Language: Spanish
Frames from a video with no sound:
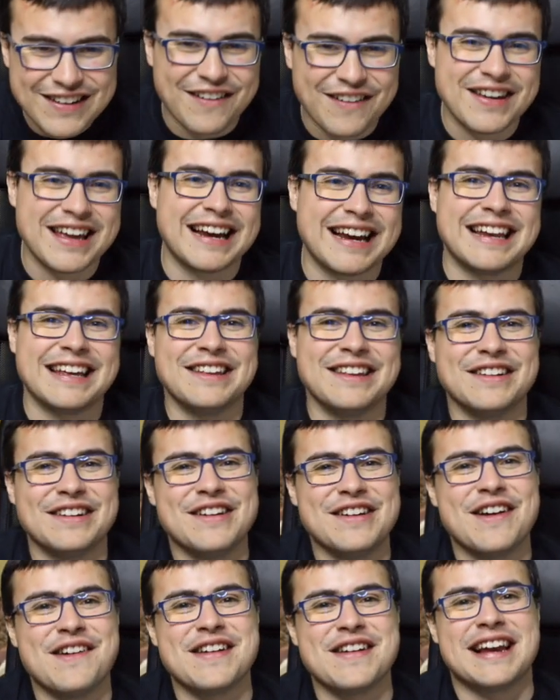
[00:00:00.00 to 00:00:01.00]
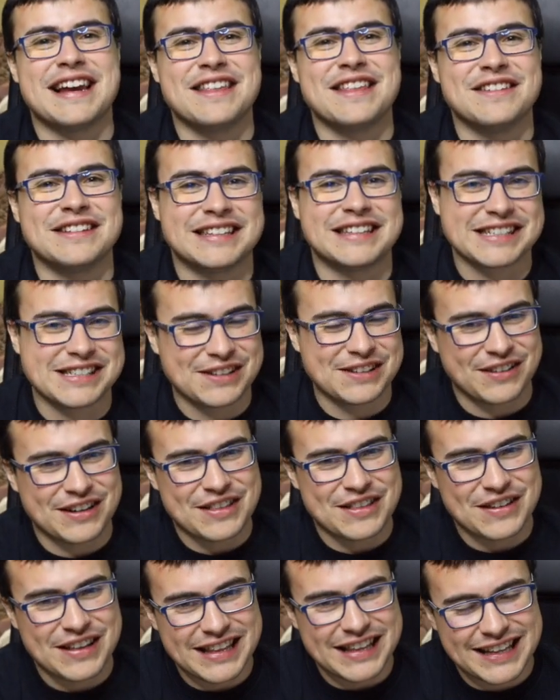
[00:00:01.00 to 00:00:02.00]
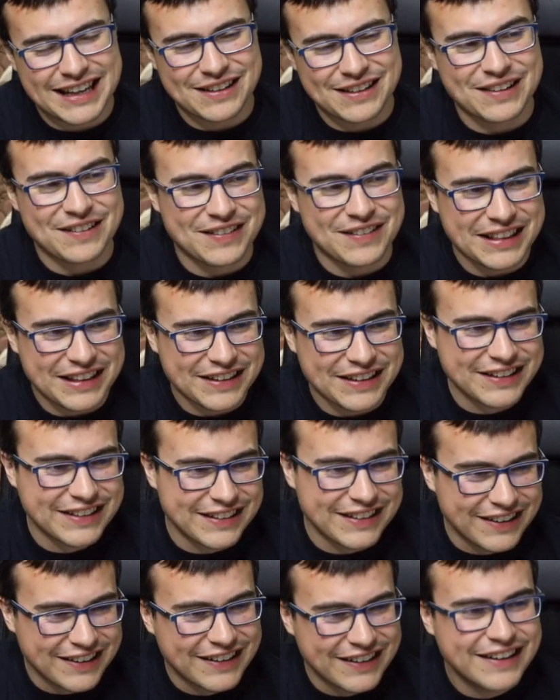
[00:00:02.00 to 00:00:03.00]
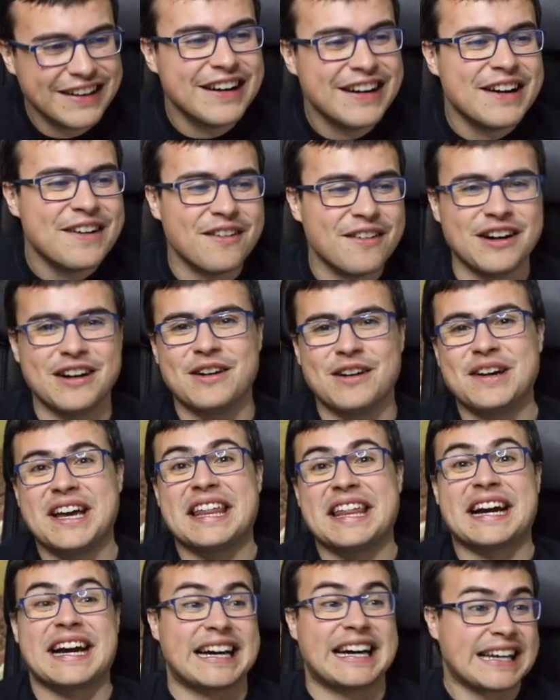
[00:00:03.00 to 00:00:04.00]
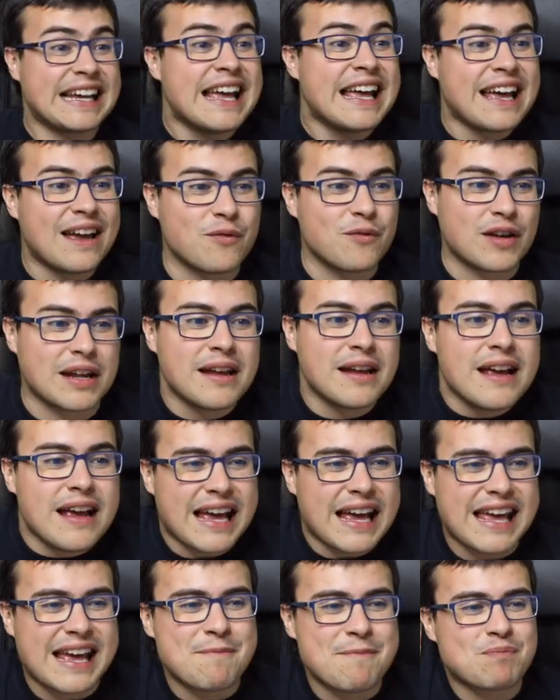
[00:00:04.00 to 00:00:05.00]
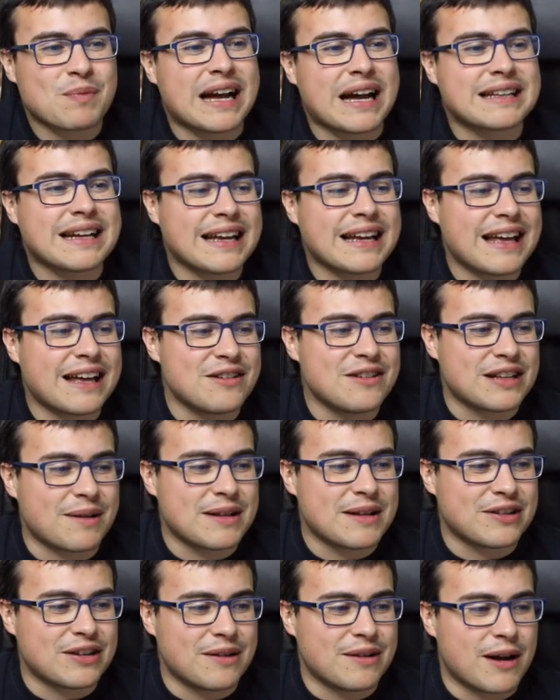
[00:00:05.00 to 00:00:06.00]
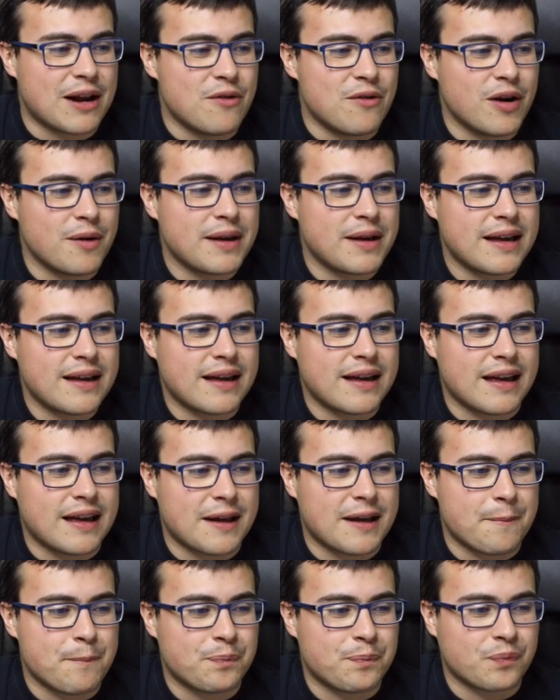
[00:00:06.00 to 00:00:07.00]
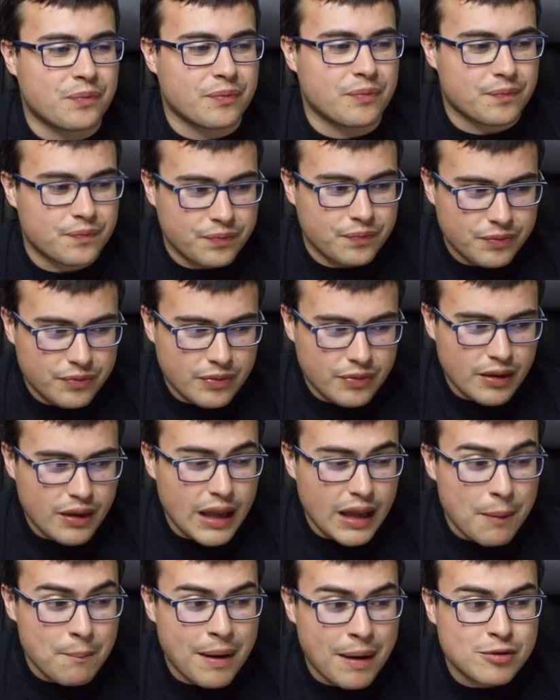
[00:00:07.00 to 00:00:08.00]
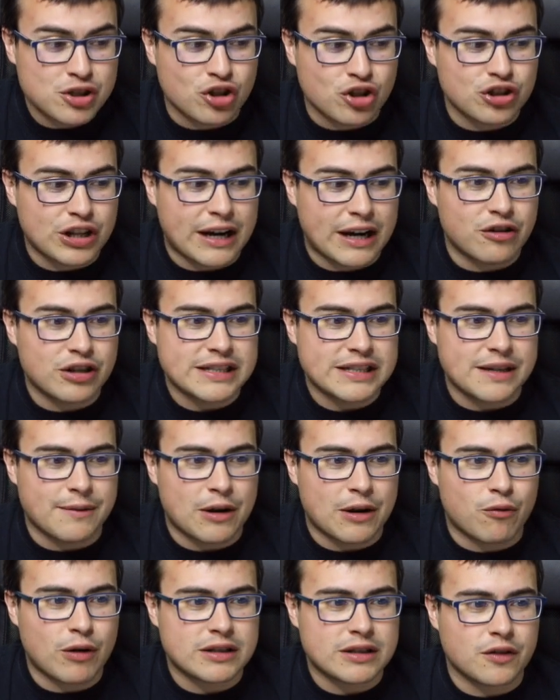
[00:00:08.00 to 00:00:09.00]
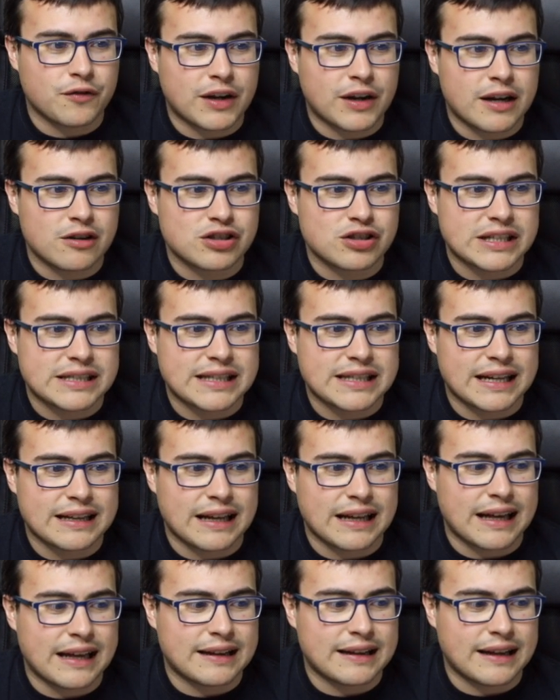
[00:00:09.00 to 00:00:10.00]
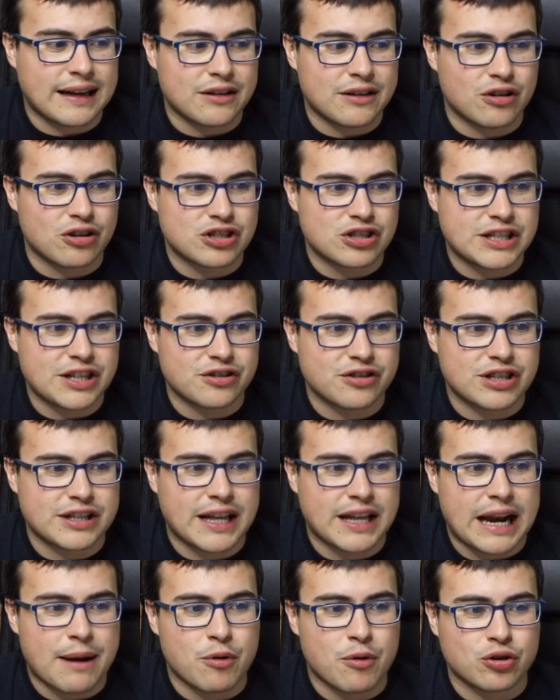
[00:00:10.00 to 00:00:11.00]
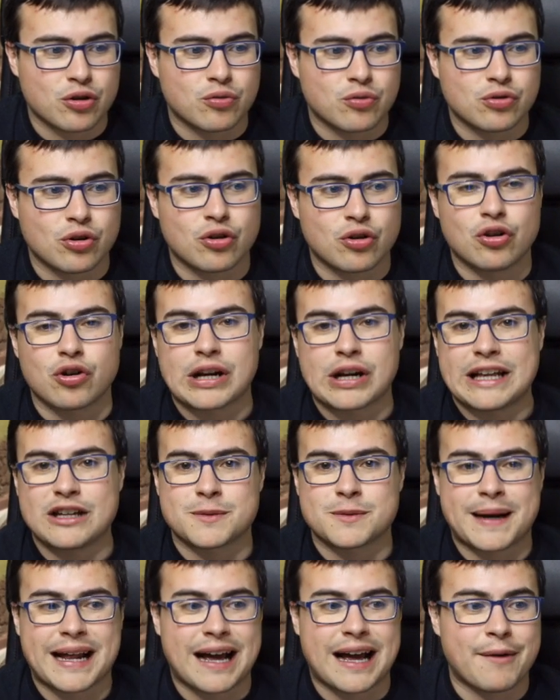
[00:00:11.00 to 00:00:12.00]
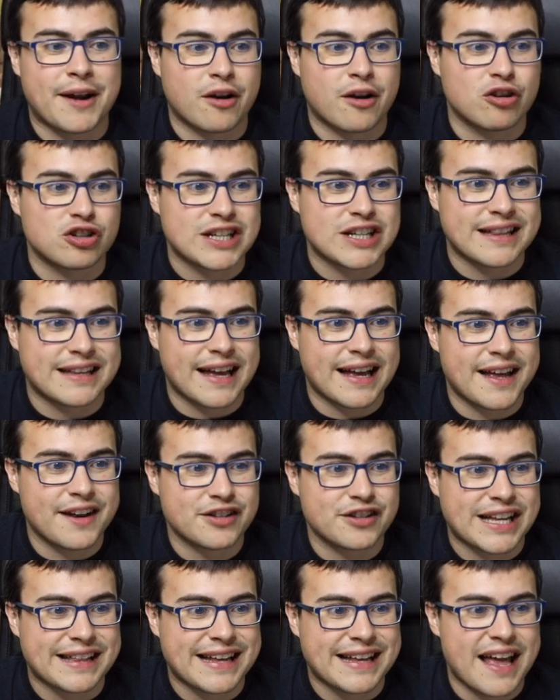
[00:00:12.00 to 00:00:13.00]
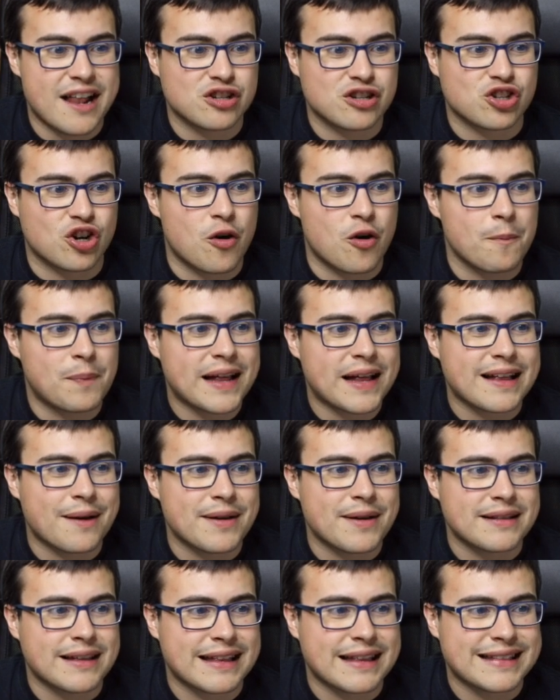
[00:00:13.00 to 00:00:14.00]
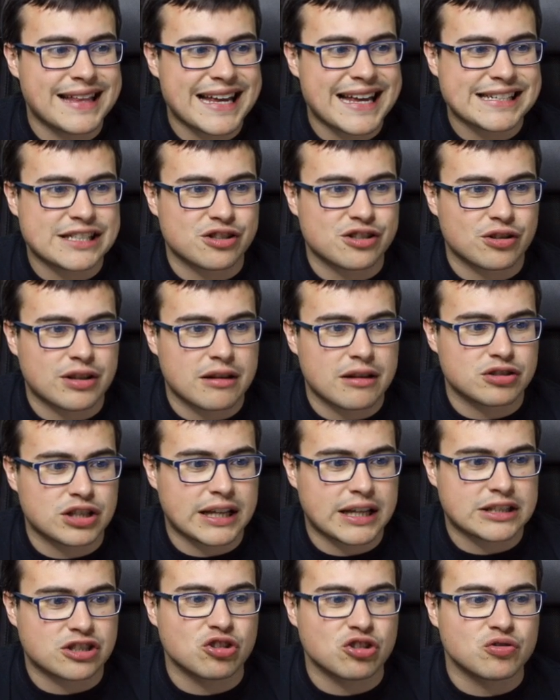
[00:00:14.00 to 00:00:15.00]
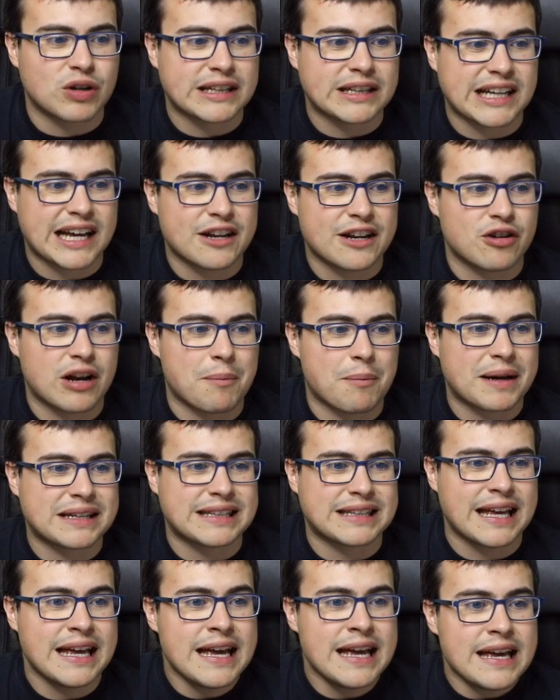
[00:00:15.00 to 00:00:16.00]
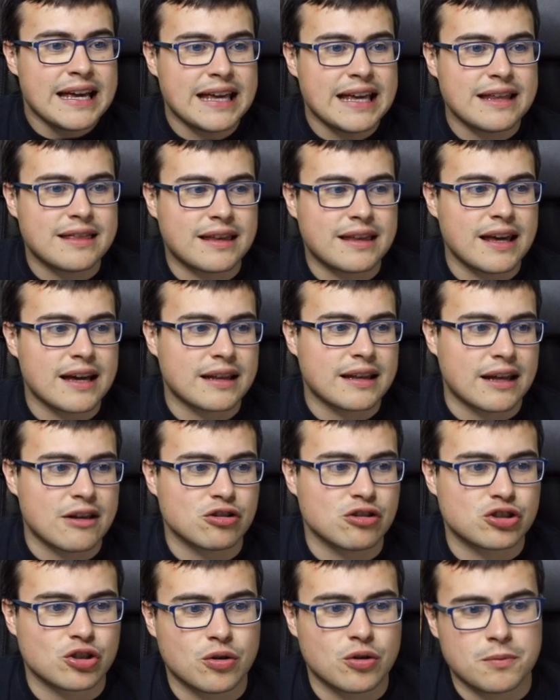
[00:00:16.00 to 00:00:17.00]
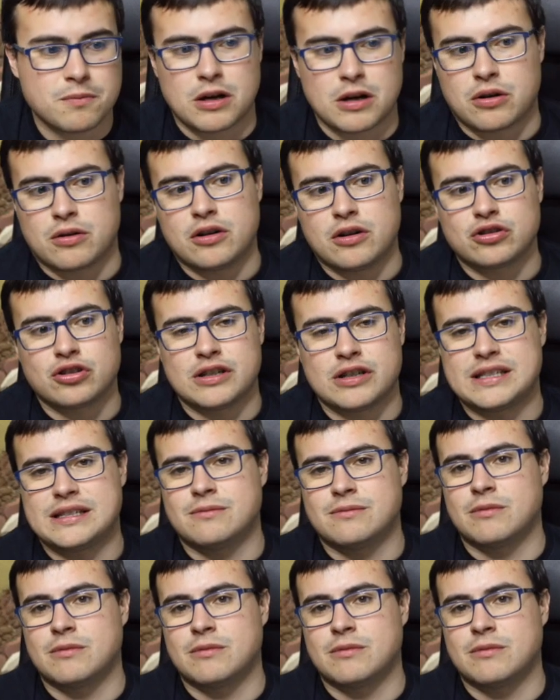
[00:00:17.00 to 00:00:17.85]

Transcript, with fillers: No había, leído, no había leído el texto cuando he editado el vídeo. bueno, lo voy a dejar. En fin, ataque de ayuntamiento nivel 9. Vamos con dragones nivel 4, fijaos que está eh, tirando los hechizos de terremoto junto con los rayos para acabar con los antiaéreos, antiaéreos completamente destrozados, queda solo un antiaéreo en la parte izquierda y otro, bueno, el otro es